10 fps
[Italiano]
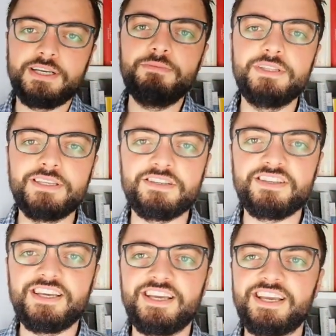e mi
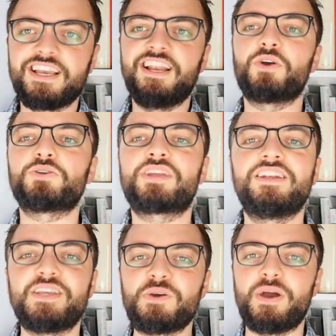dice che la nostra
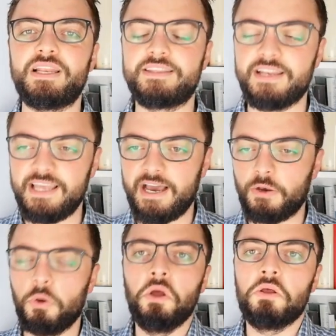lingua è
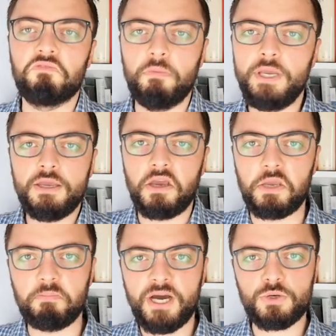l'italiano Vabbè, eh,
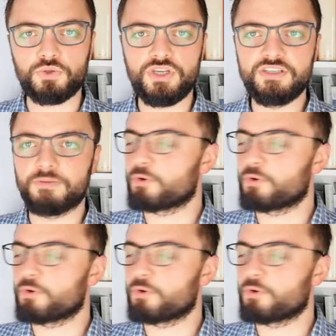imparo senza